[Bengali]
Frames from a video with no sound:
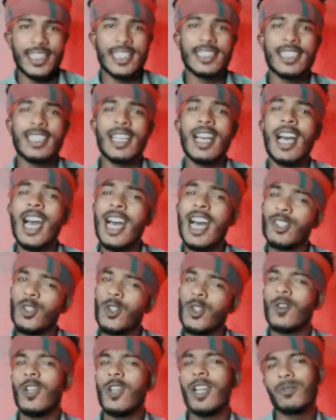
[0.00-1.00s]
তাছাড়া
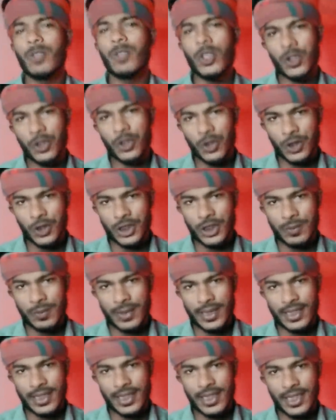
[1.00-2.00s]
আতর গোলাপ জল তো হতে
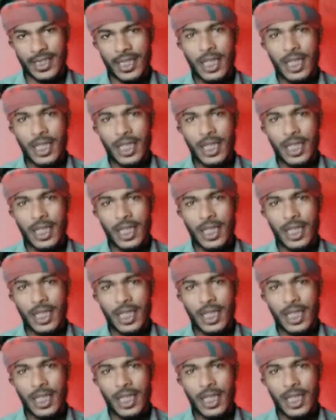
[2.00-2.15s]
পারে